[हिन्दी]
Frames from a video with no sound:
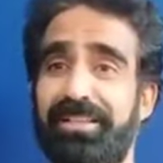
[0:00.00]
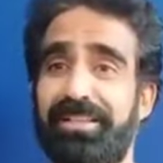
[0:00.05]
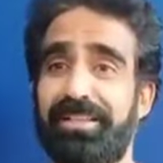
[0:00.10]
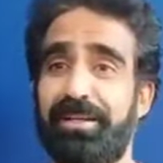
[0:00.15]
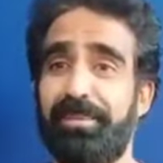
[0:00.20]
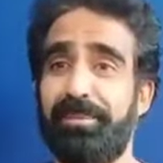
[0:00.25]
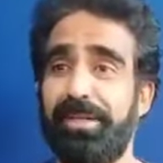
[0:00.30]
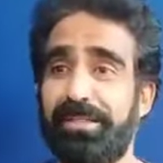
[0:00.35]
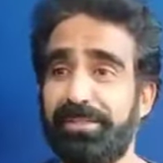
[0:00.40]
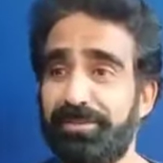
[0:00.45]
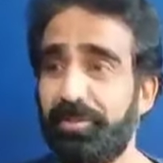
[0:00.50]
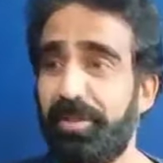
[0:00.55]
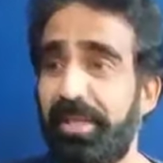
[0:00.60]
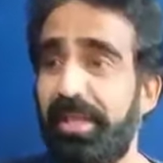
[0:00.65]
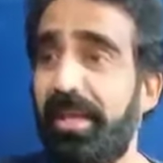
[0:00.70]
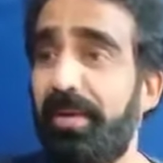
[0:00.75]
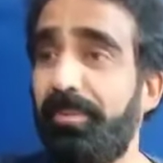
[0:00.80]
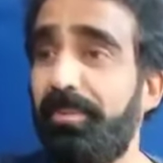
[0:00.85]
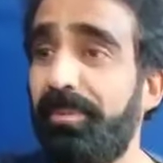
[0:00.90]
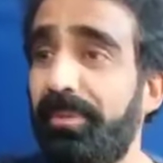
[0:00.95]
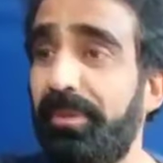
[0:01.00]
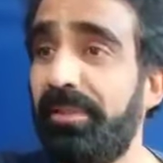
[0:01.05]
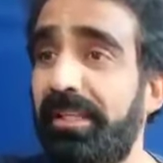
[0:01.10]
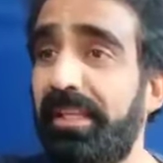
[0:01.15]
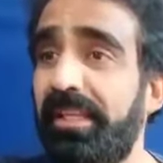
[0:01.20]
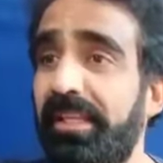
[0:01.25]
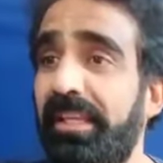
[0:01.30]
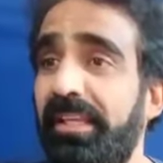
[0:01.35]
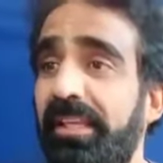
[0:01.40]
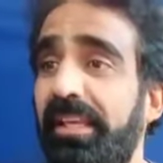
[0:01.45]
कमेंट जो है आप
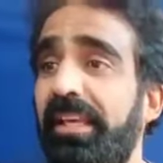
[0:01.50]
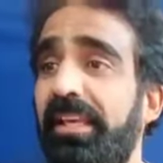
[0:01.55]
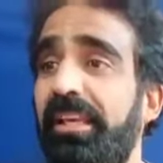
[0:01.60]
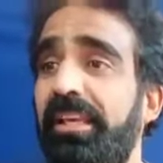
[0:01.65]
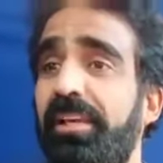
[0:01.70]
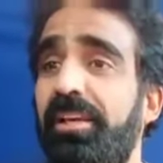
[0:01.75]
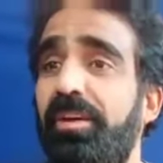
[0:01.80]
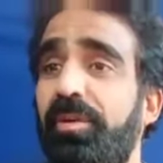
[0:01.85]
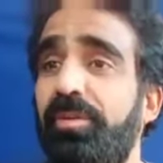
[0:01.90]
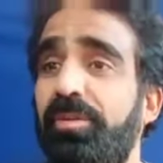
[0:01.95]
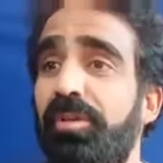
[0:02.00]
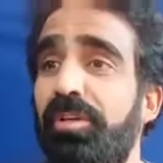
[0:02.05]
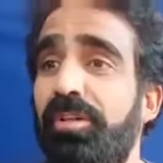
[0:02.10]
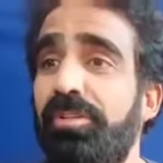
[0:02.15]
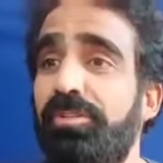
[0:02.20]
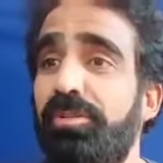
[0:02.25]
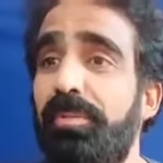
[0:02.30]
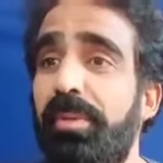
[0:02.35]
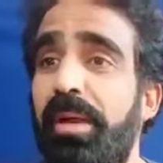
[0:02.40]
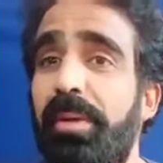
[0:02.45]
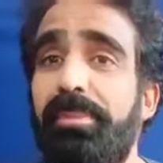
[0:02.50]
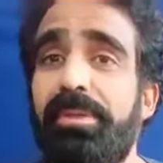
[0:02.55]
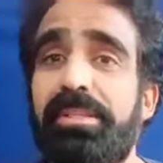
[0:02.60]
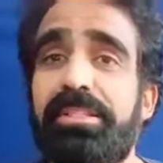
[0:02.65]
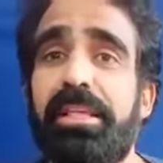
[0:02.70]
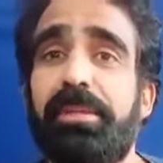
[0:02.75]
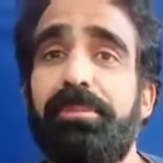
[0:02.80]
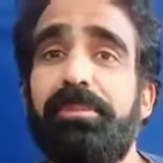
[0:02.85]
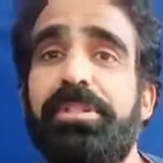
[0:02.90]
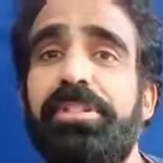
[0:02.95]
देखेंगे जो मैं आपके
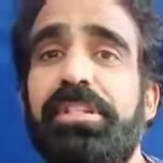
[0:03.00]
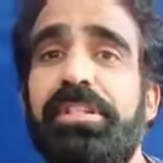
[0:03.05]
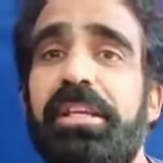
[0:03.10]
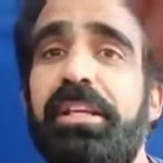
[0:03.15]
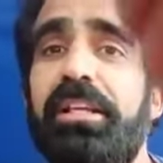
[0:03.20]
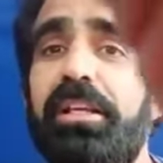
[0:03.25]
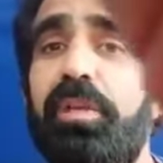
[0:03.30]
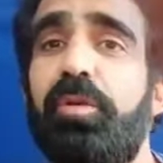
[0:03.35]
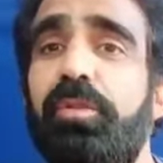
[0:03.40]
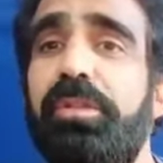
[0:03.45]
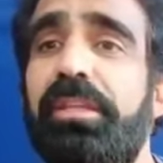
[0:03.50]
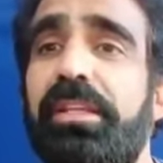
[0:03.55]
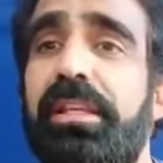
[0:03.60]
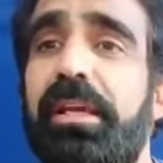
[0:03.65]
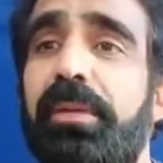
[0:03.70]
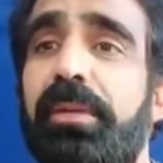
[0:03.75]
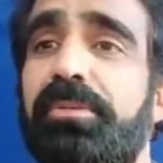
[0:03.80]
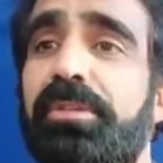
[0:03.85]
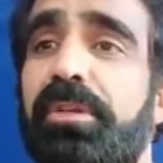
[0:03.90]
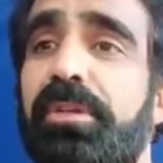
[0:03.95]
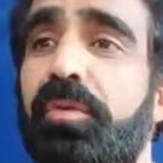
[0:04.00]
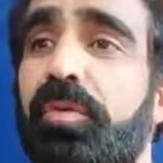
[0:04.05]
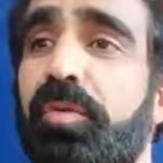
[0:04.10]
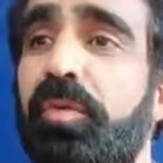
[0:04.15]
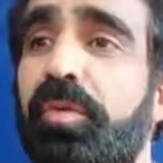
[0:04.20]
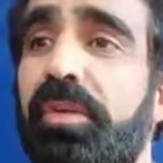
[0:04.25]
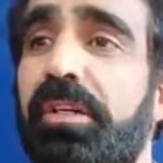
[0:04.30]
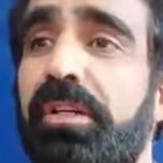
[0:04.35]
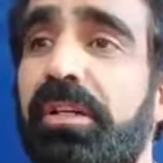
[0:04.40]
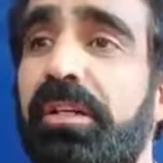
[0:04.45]
साथ में शेयर कर रहा हूँ देखिए आप ज़रूर